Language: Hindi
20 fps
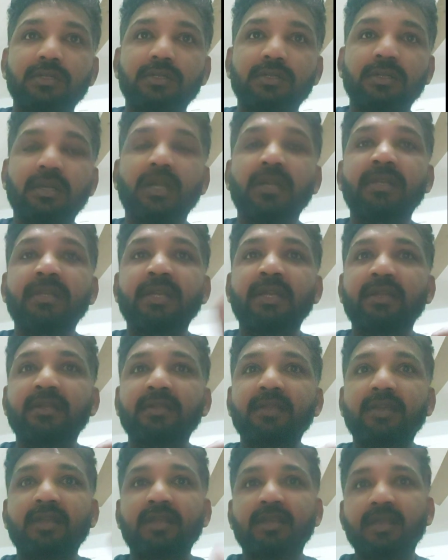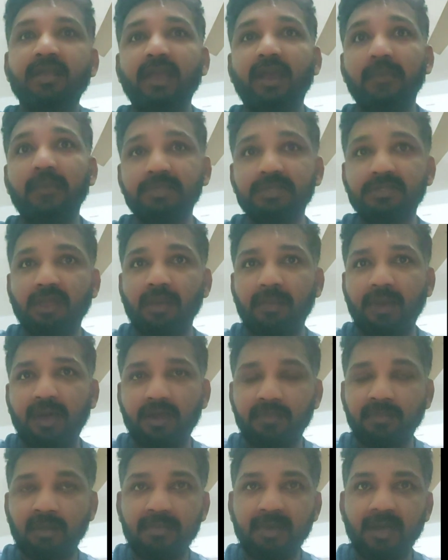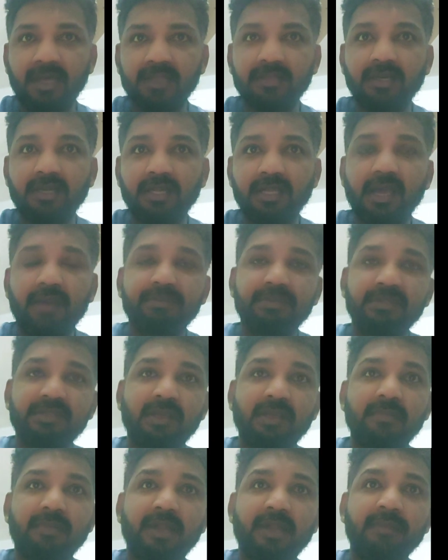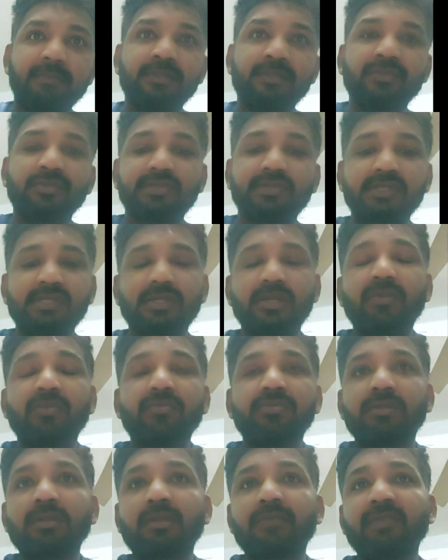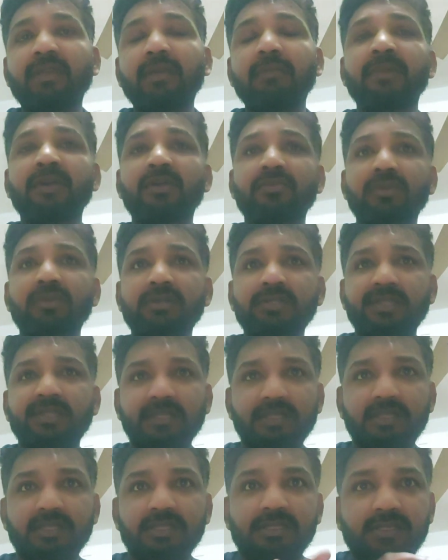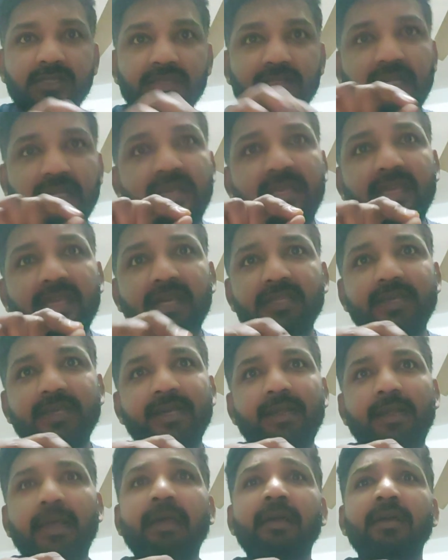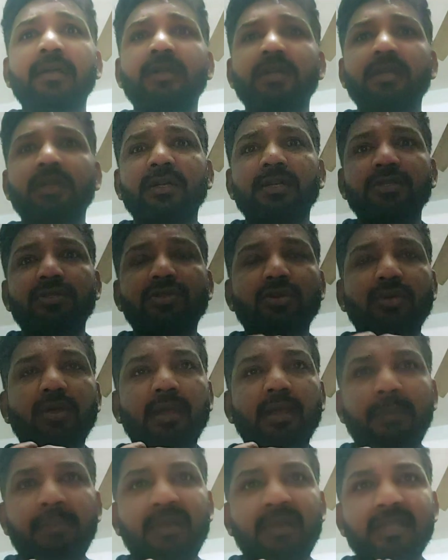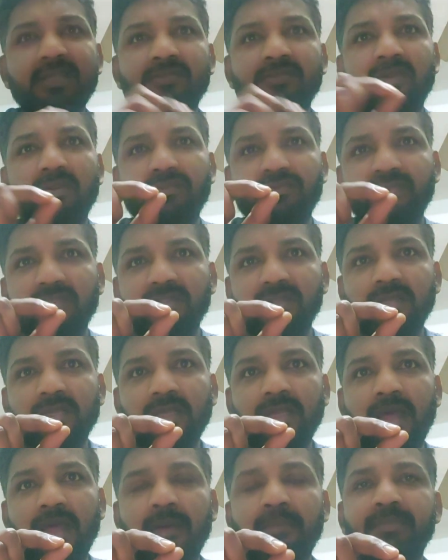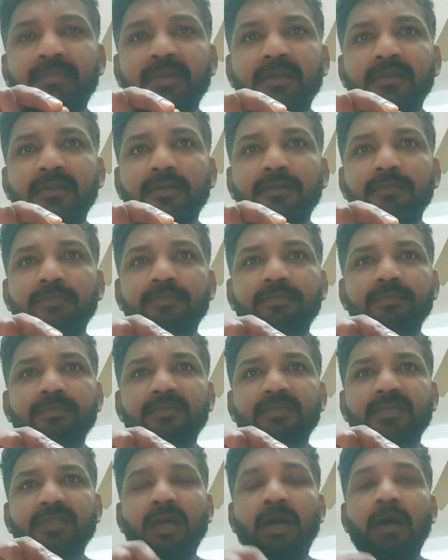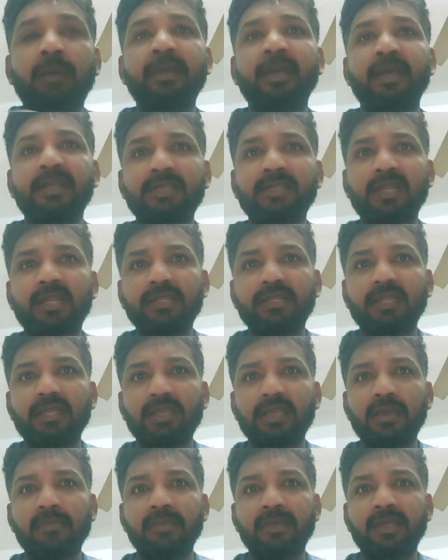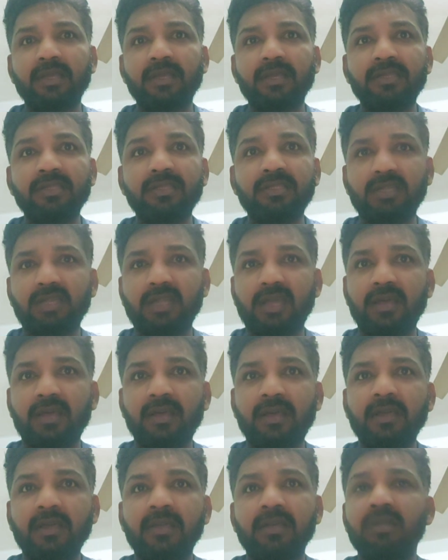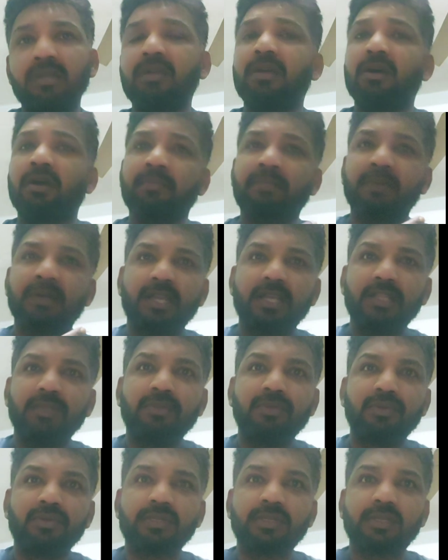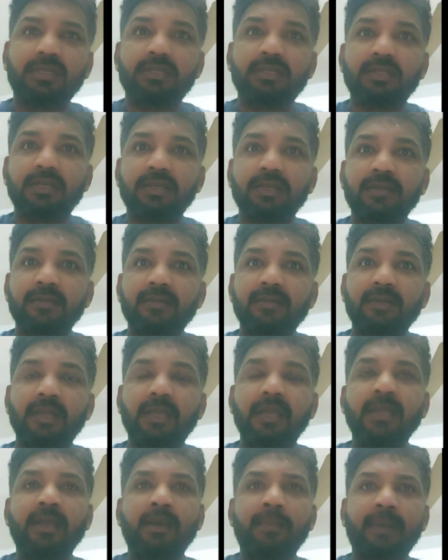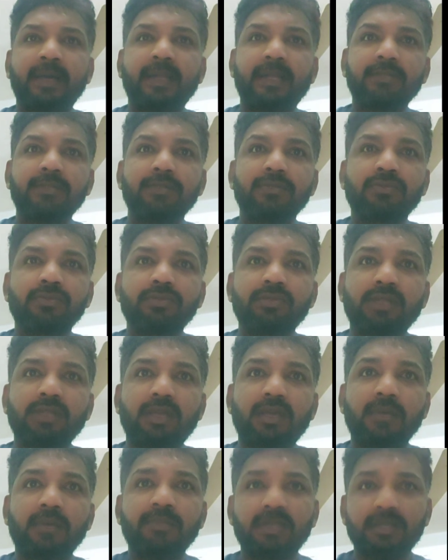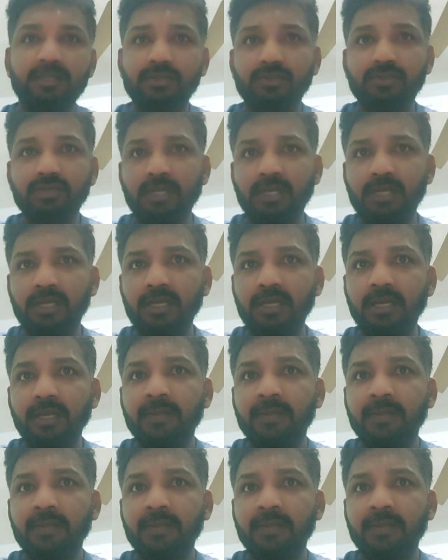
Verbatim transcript: कंटेंट दे रहे हैं कि आप इसके बारे में बात करिए आप इसके बारे में सोचिए क्यों सिर्फ एक मनोरंजन की दृष्टि से किया जा रहा है जो कि प्रेस कॉन्फ्रेंस के नाम पर हमें ऐसा लगता है कि हमारी निजी राय है हम गलत भी हो सकते हैं लेकिन हमारा जो सोचना है हम ये सोच रहे हैं कि